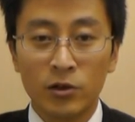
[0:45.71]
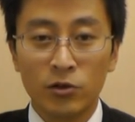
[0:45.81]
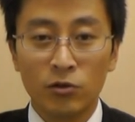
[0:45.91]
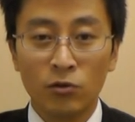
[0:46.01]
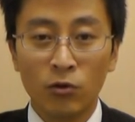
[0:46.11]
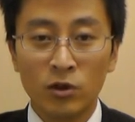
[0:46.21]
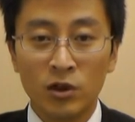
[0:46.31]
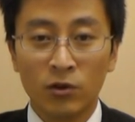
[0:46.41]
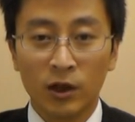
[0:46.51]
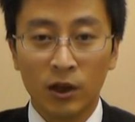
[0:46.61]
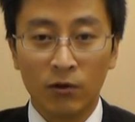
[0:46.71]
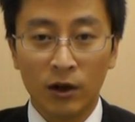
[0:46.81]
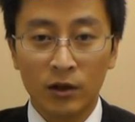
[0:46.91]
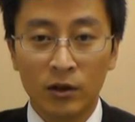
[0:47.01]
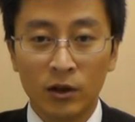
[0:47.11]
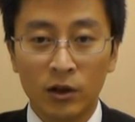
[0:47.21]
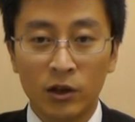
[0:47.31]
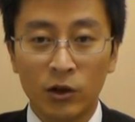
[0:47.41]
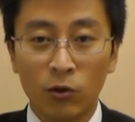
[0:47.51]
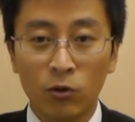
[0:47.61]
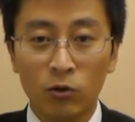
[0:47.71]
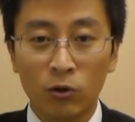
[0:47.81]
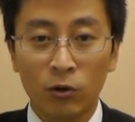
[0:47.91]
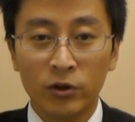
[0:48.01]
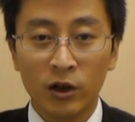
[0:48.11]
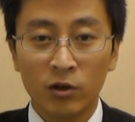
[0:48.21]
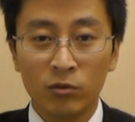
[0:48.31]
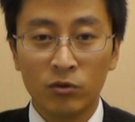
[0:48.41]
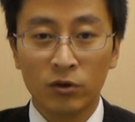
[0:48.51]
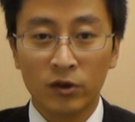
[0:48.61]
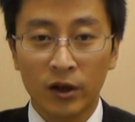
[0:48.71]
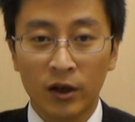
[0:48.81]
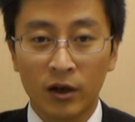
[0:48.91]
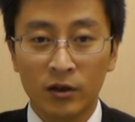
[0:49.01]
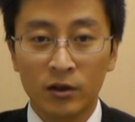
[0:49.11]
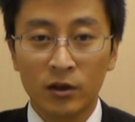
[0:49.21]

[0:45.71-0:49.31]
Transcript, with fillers: 中国人の方は日本語の翻訳文をつけた